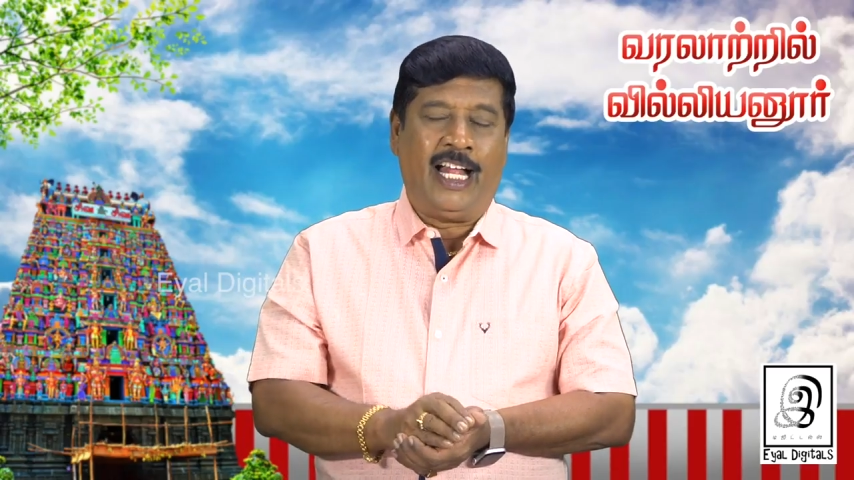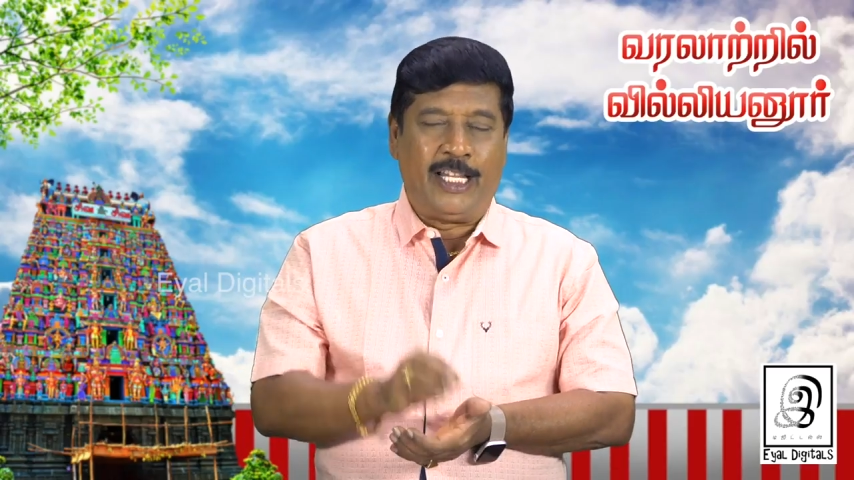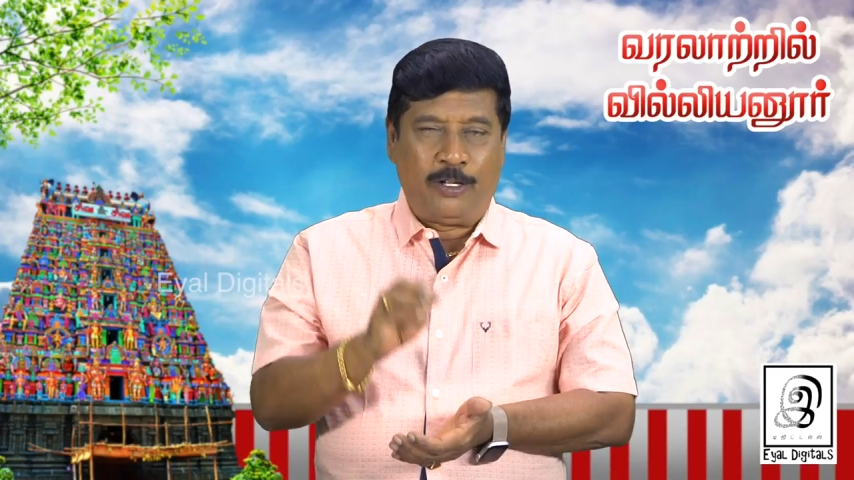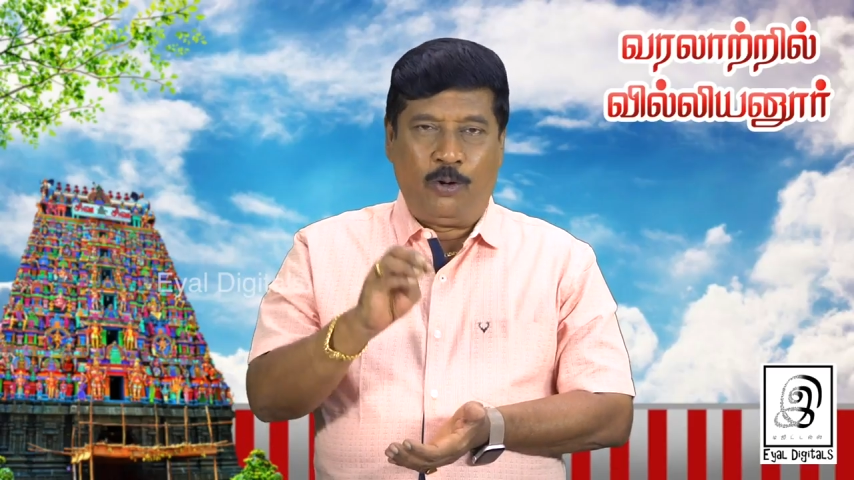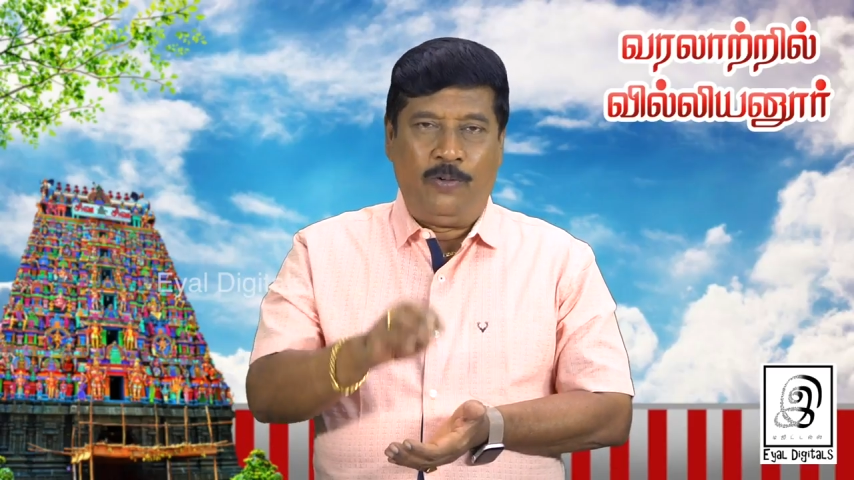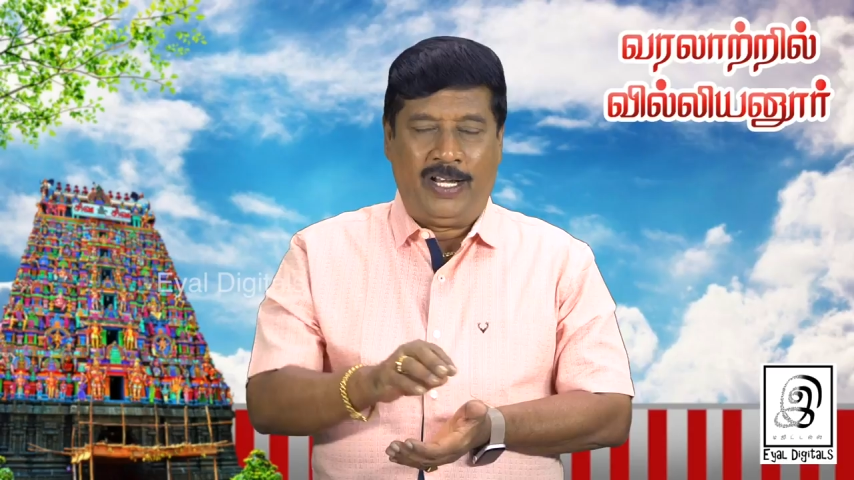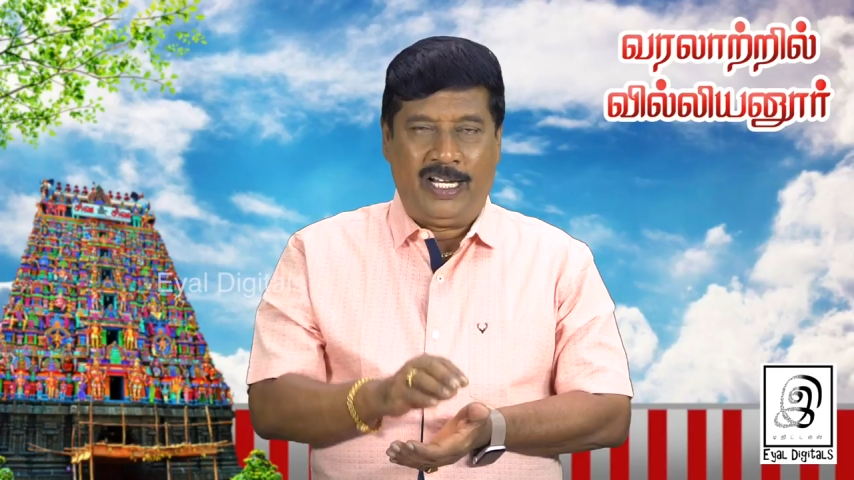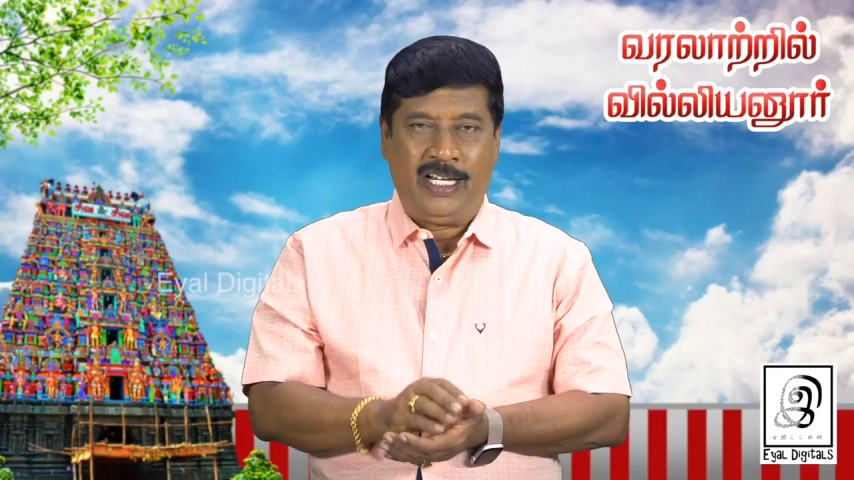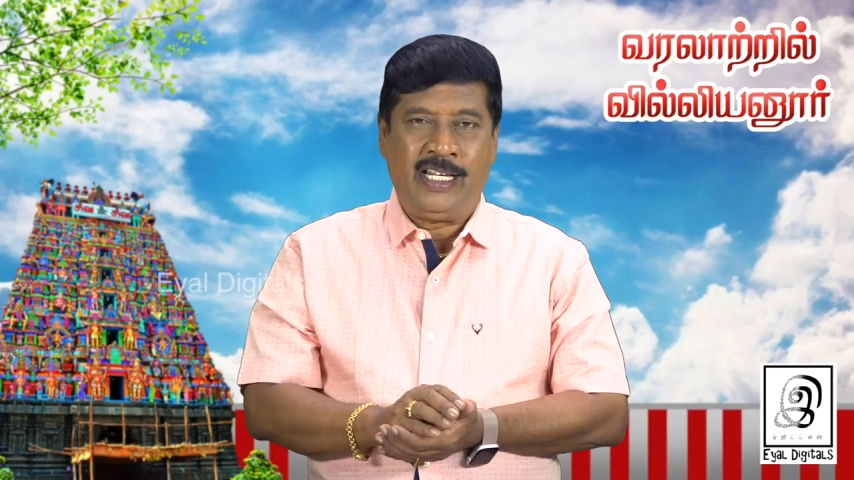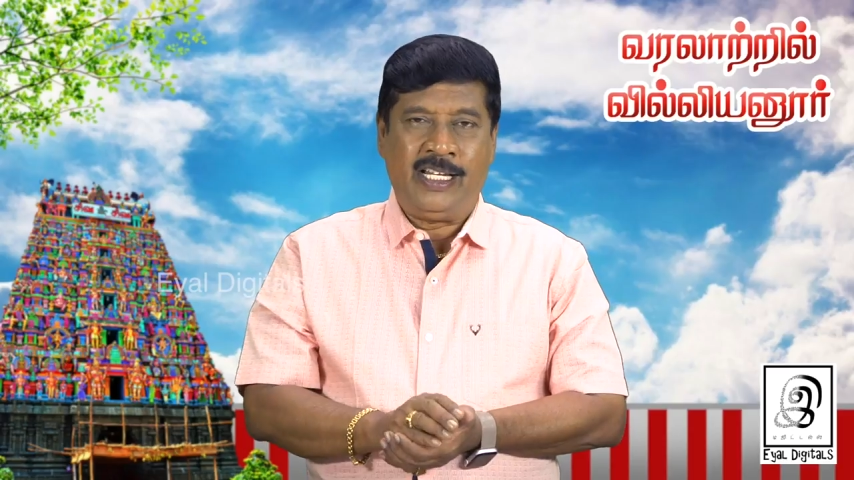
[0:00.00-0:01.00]
அந்த கோவில்
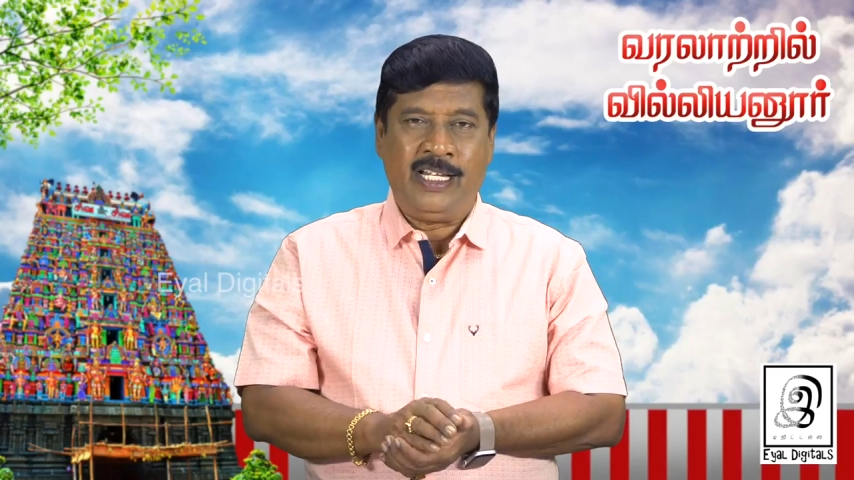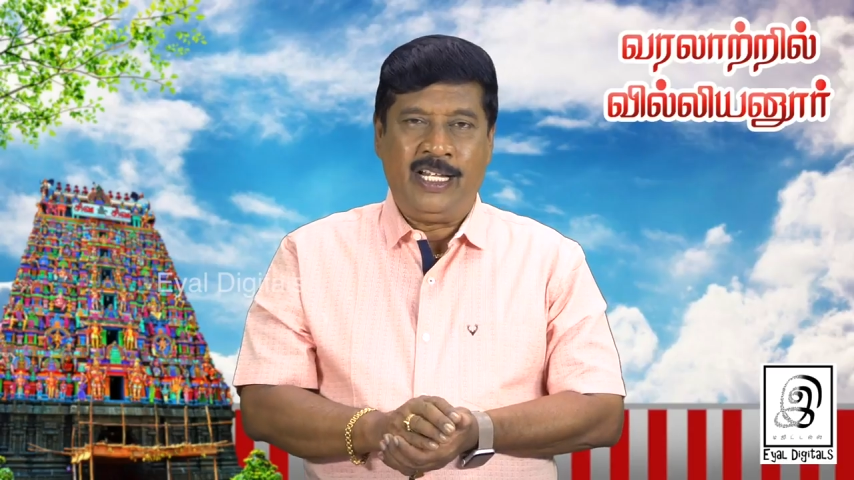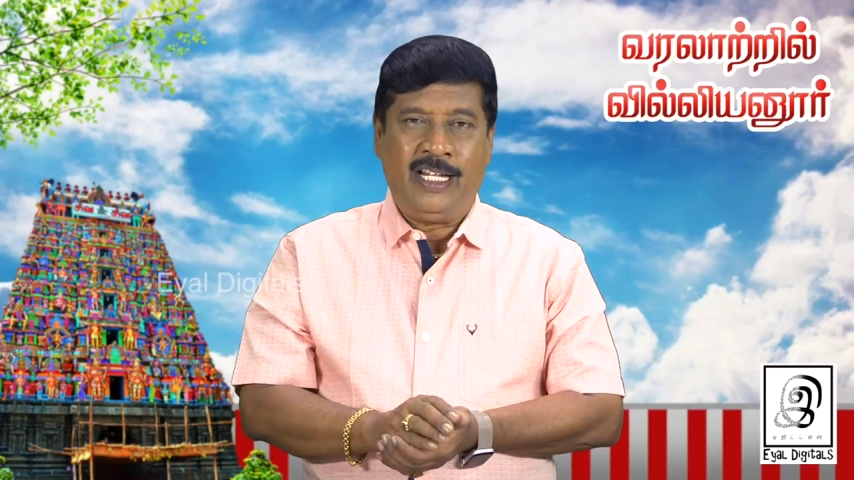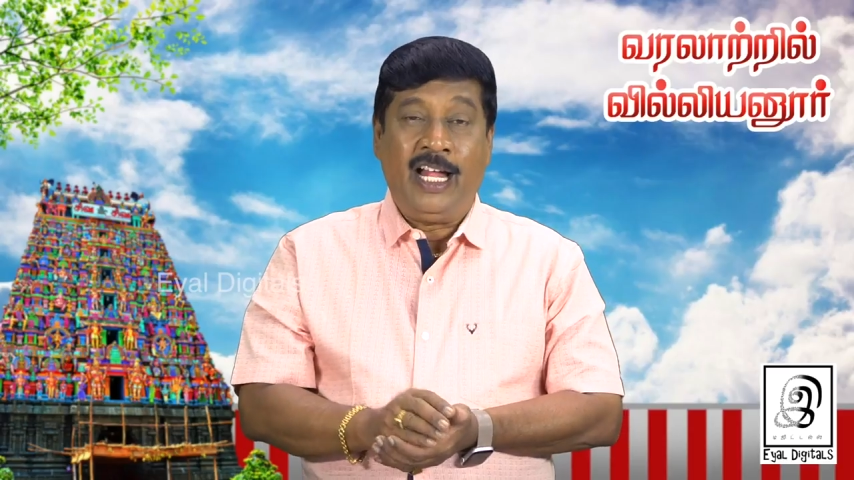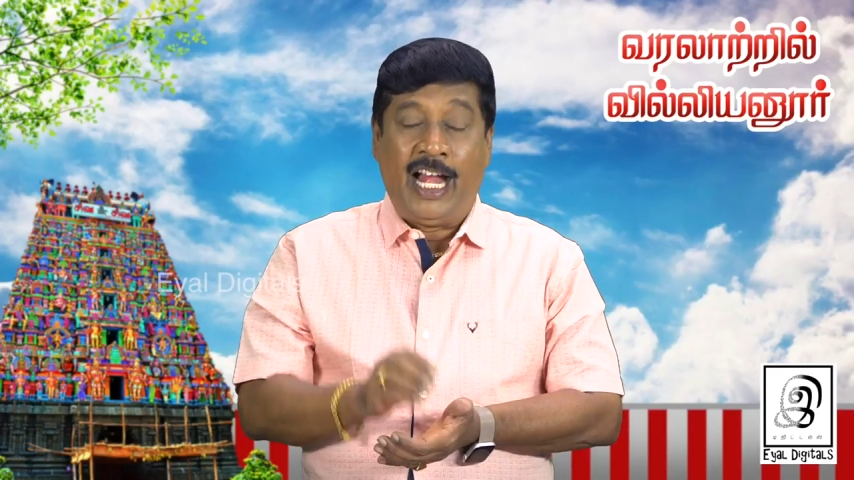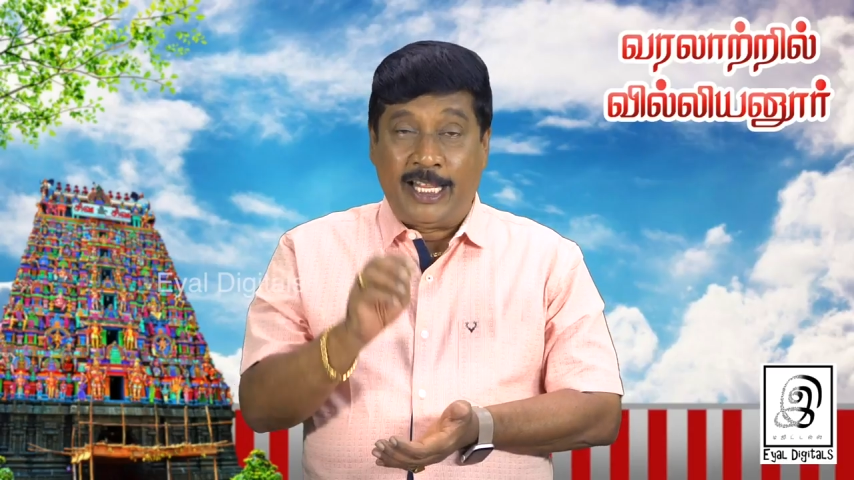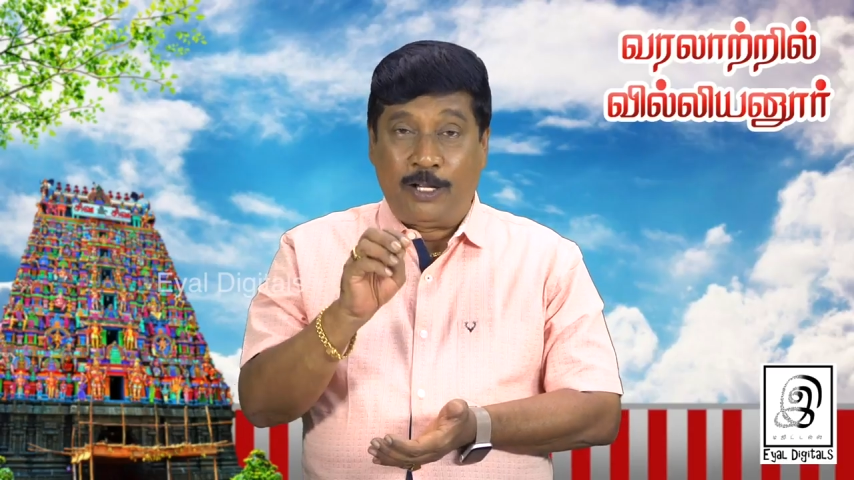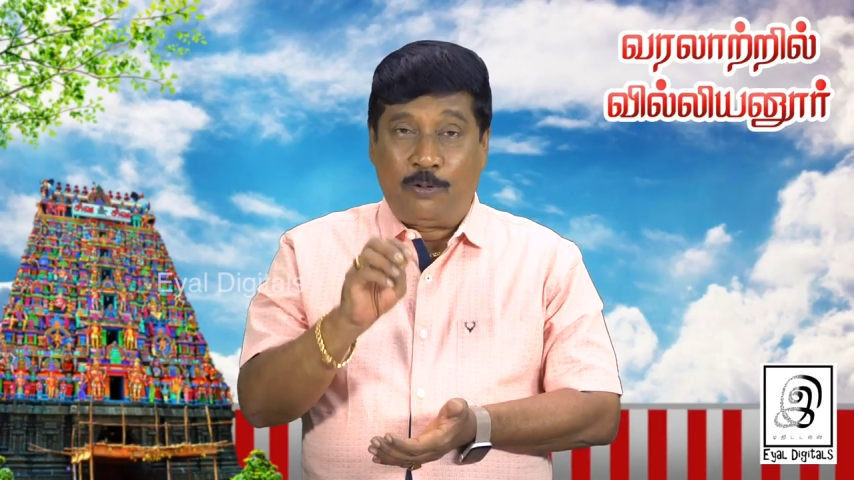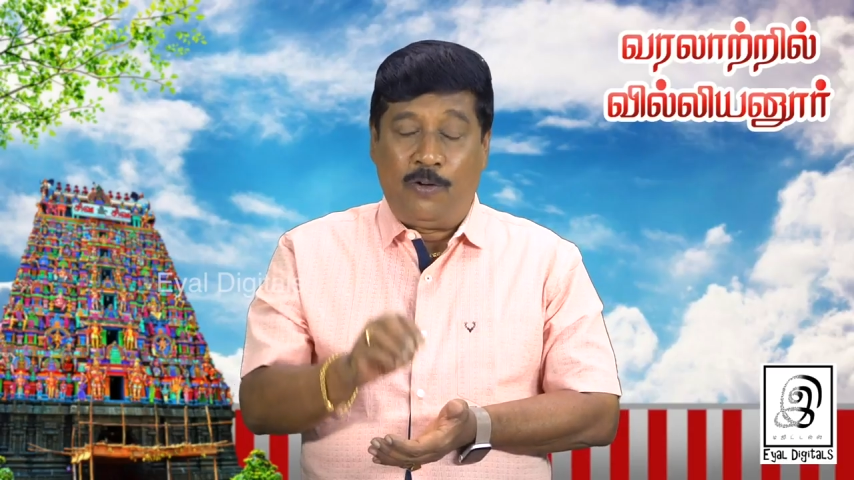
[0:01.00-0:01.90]
அந்த